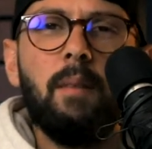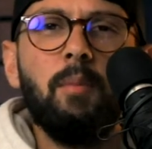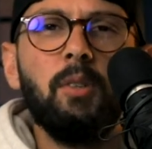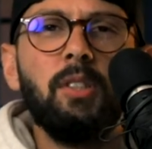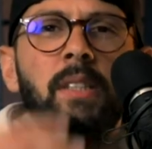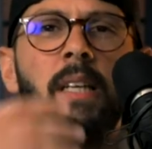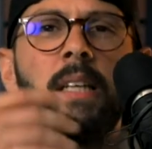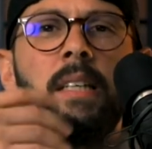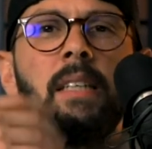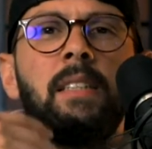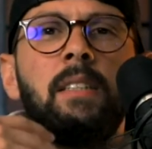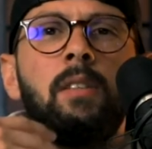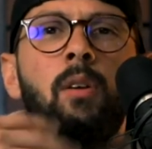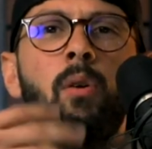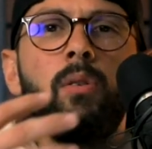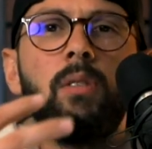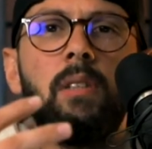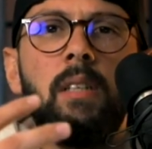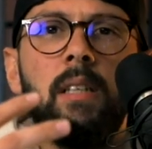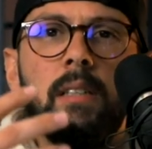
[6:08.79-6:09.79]
Wir müssen endlich
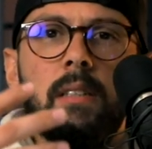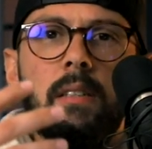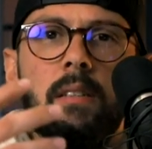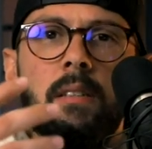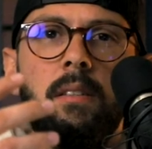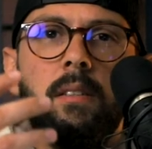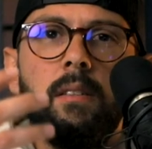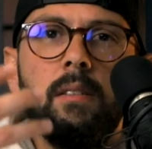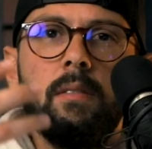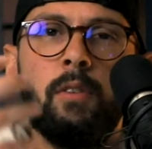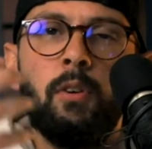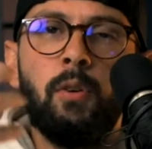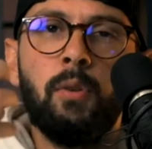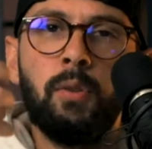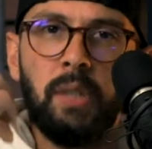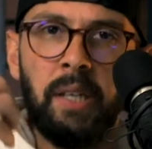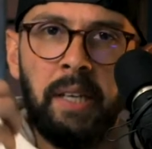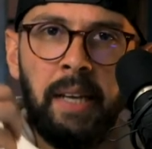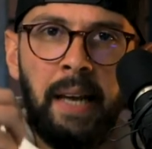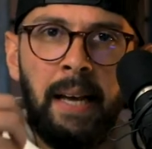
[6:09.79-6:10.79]
loslassen von
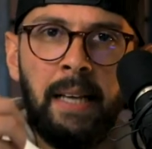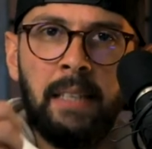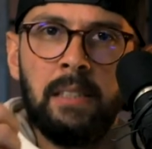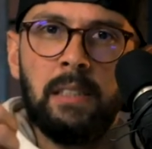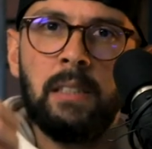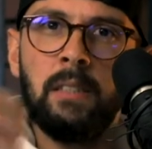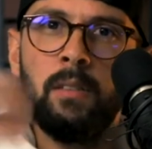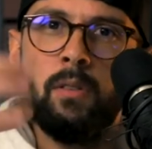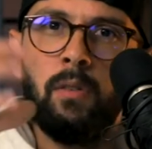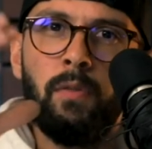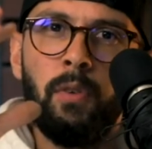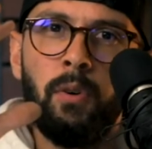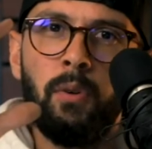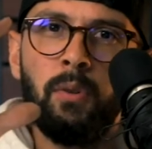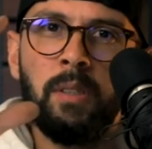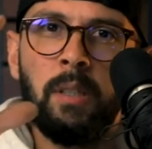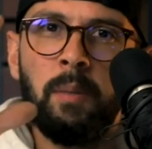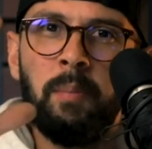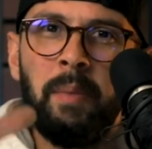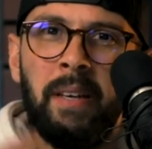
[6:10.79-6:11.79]
unseren Ängsten und
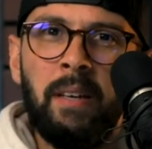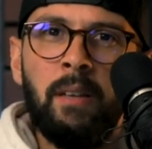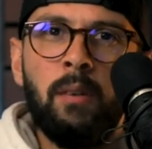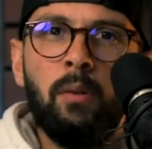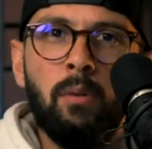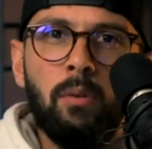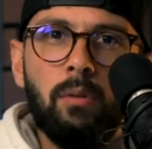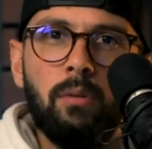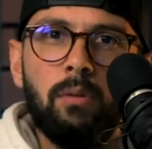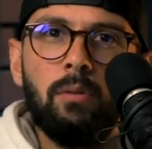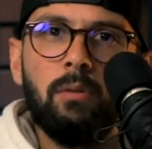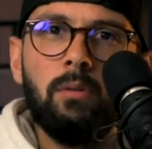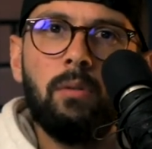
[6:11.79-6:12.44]
von unserem Ego.